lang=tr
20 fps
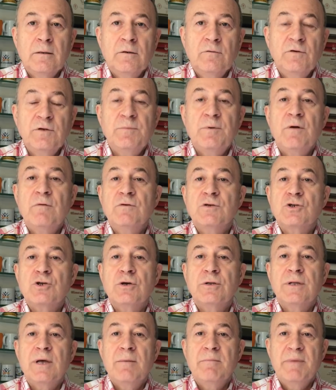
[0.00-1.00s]
Futbol
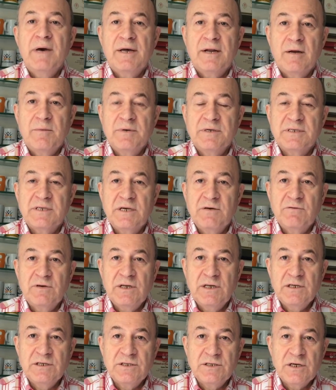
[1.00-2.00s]
Vizyon'dan merhaba
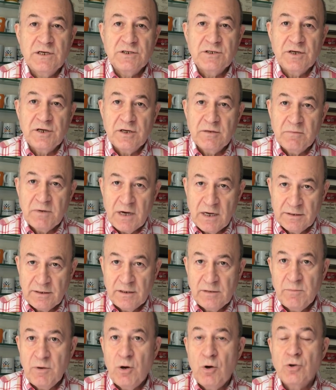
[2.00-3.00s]
sevgili izleyicilerim.
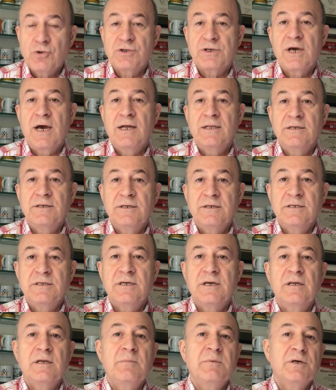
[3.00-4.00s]
Kanalıma hoş geldiniz.
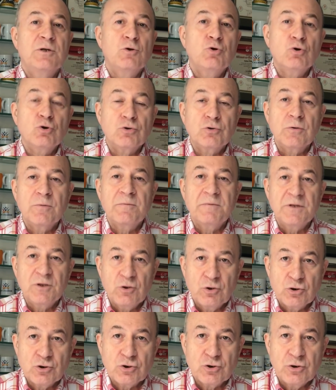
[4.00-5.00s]
Yeni bir YouTube
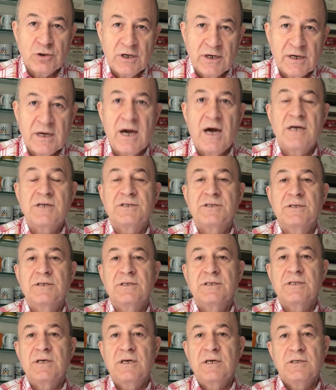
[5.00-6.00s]
videosuyla
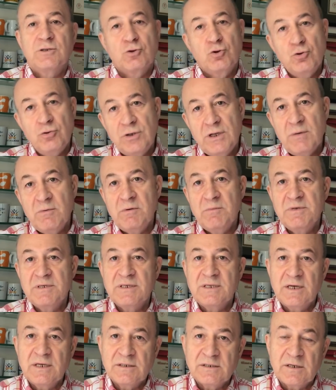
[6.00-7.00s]
karşınızdayız.
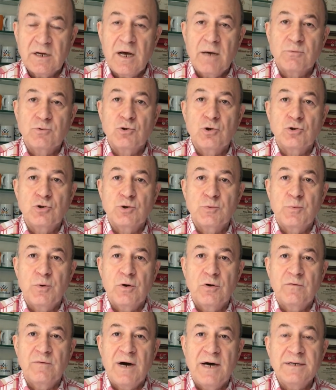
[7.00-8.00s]
Gündemimizde
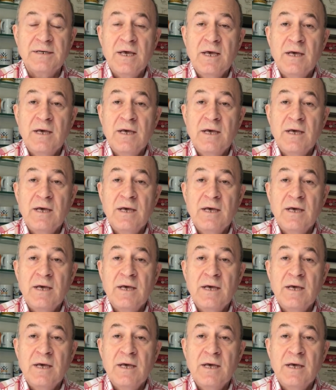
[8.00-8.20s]
Trabzonspor var.